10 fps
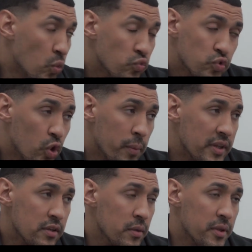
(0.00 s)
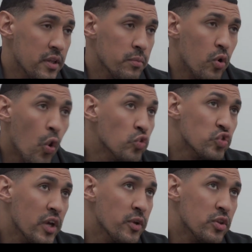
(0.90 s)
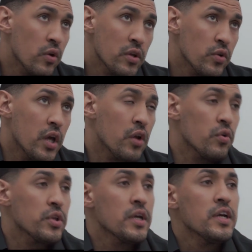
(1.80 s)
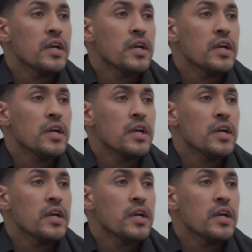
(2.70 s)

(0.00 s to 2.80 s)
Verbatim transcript: Un solo partido perdimos. 11 victorias y una derrota.